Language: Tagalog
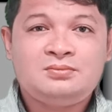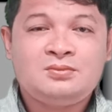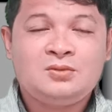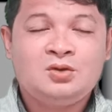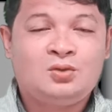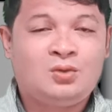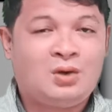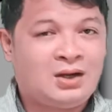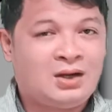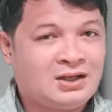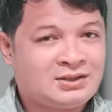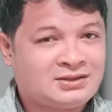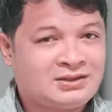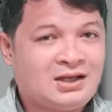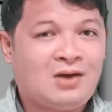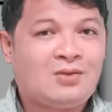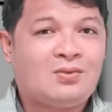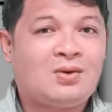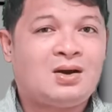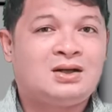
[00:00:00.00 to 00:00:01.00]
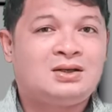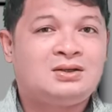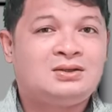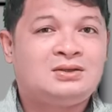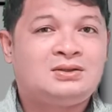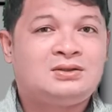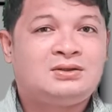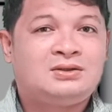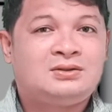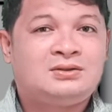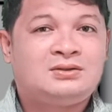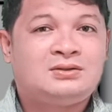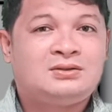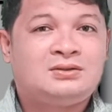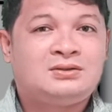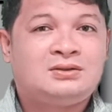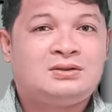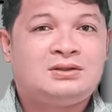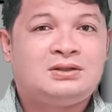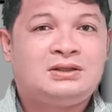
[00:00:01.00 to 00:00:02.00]
o ang asawa
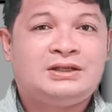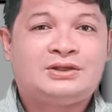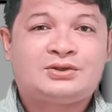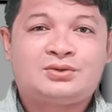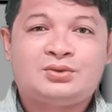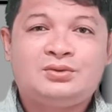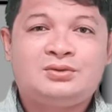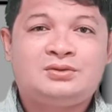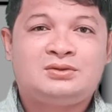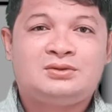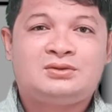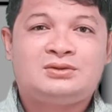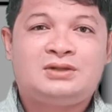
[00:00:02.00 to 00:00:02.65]
lisud